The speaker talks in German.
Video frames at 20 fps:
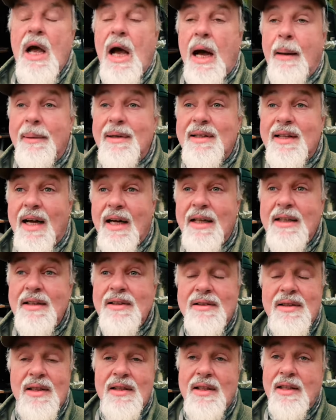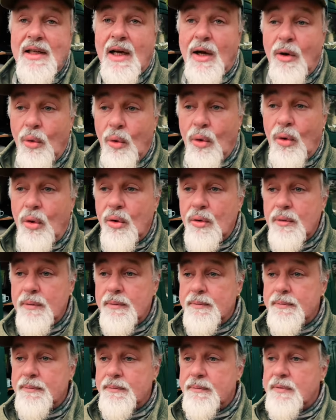Aber da ist ja dann auch
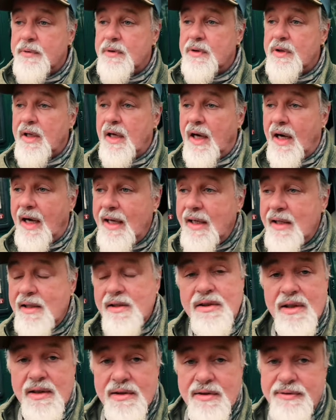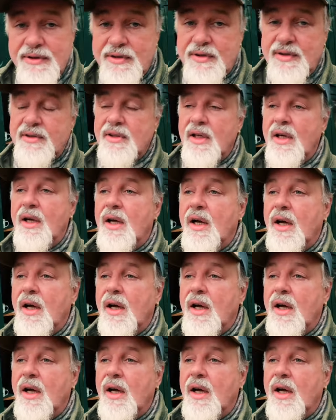eigentlich ganz wichtig,